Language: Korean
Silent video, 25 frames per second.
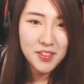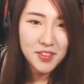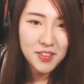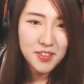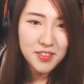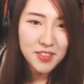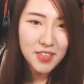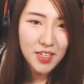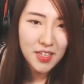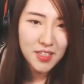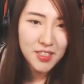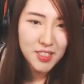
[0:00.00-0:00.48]

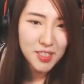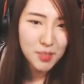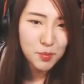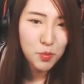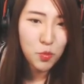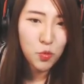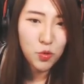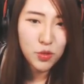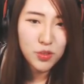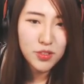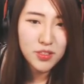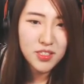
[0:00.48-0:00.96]
자
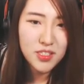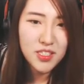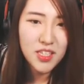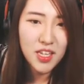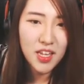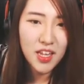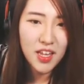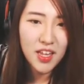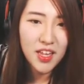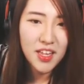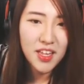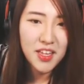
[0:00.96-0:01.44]

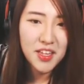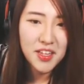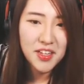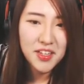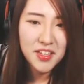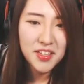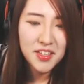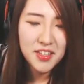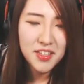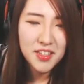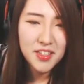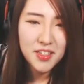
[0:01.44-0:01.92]
15일째
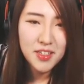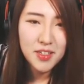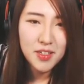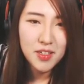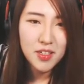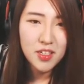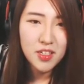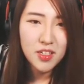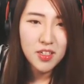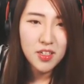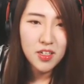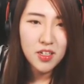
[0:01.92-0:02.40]

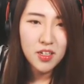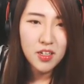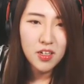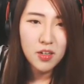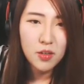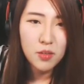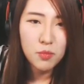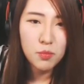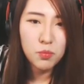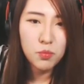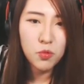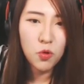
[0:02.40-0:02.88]

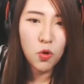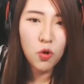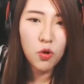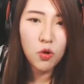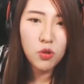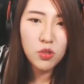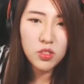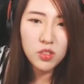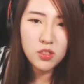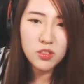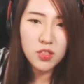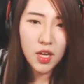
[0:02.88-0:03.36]

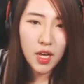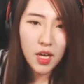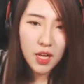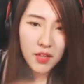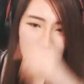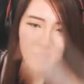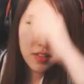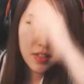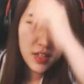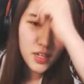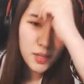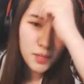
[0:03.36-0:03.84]
거의 이제 한
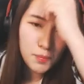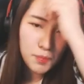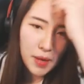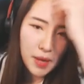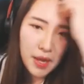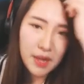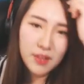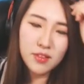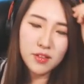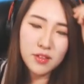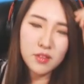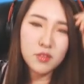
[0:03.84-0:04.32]
달에
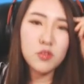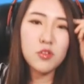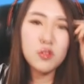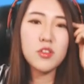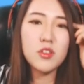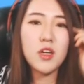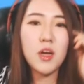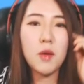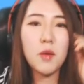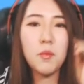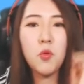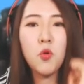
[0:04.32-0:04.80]
반
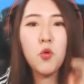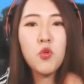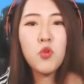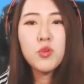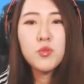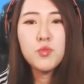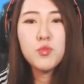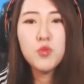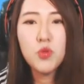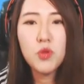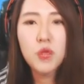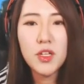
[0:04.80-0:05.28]
그러니까
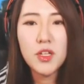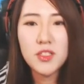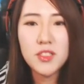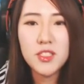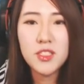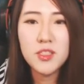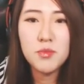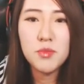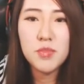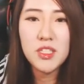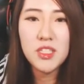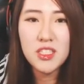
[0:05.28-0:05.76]
보름 동안
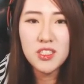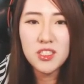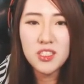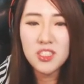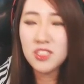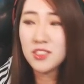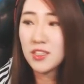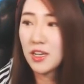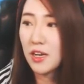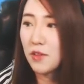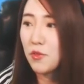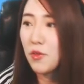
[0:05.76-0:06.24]
지금 이
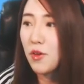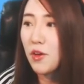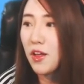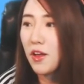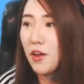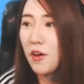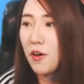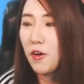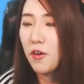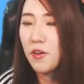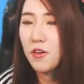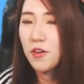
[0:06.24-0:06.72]
짓을 한
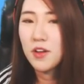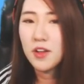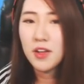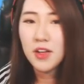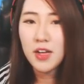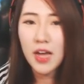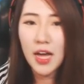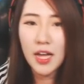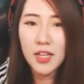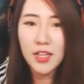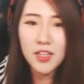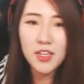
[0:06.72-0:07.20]
거예요.
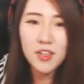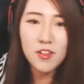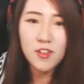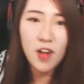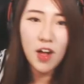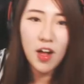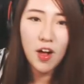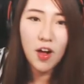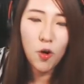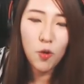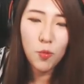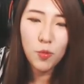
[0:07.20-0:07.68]

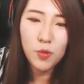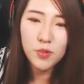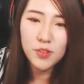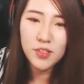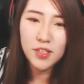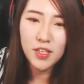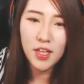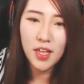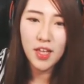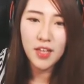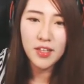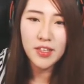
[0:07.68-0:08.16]
아들과
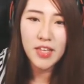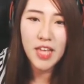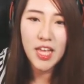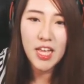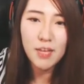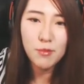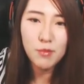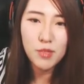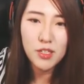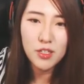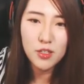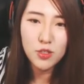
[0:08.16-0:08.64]
어머니의
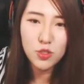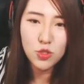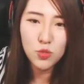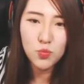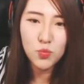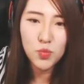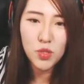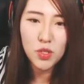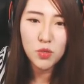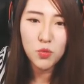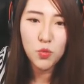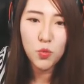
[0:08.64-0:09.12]
게임기를
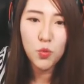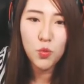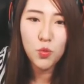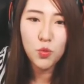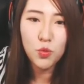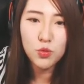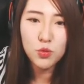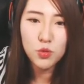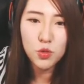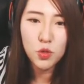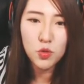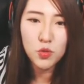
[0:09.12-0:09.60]

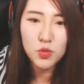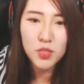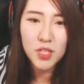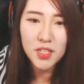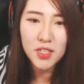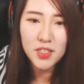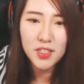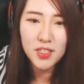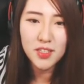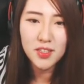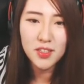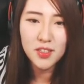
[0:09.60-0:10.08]
숨기고 서로
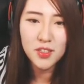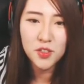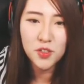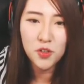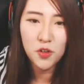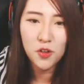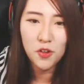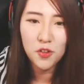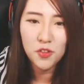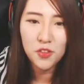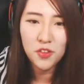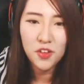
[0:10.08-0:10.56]
참는
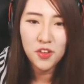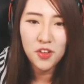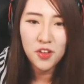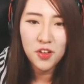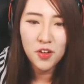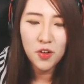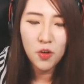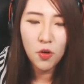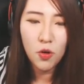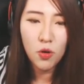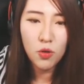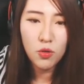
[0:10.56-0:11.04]
그런
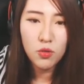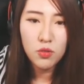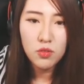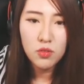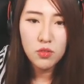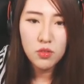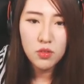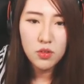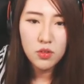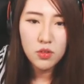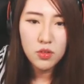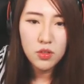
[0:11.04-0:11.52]
어?
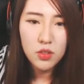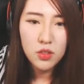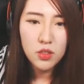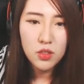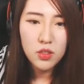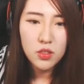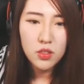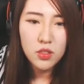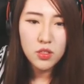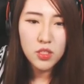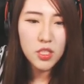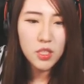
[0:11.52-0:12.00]

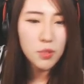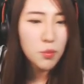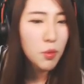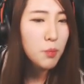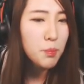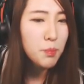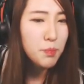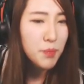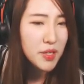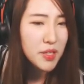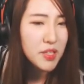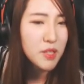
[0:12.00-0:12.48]

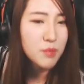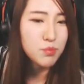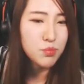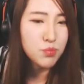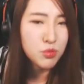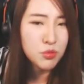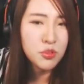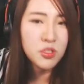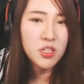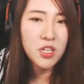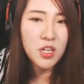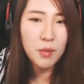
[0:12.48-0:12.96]
이번 판은
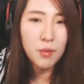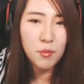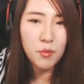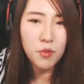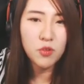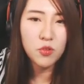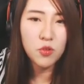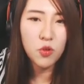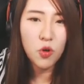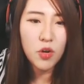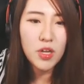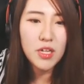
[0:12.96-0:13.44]
불을
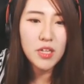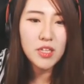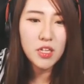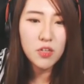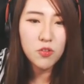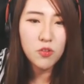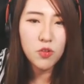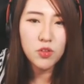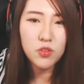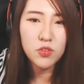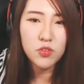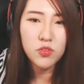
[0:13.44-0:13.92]
한번 꺼야 될
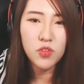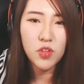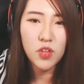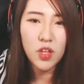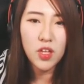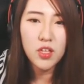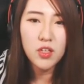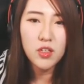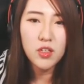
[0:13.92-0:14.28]
것 같은데